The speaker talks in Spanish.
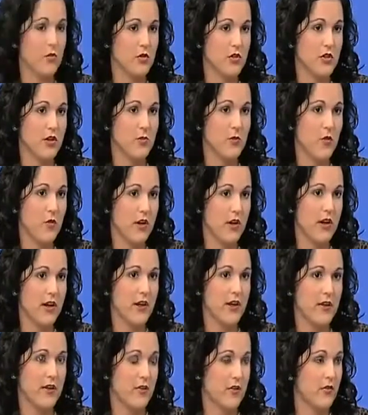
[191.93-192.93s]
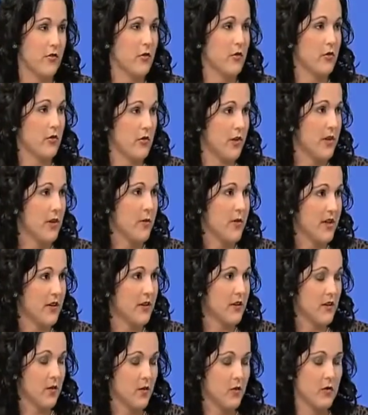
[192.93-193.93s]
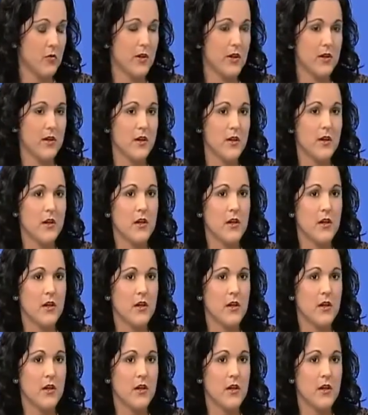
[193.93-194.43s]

hay muchas mujeres que desafortunadamente en Cuba,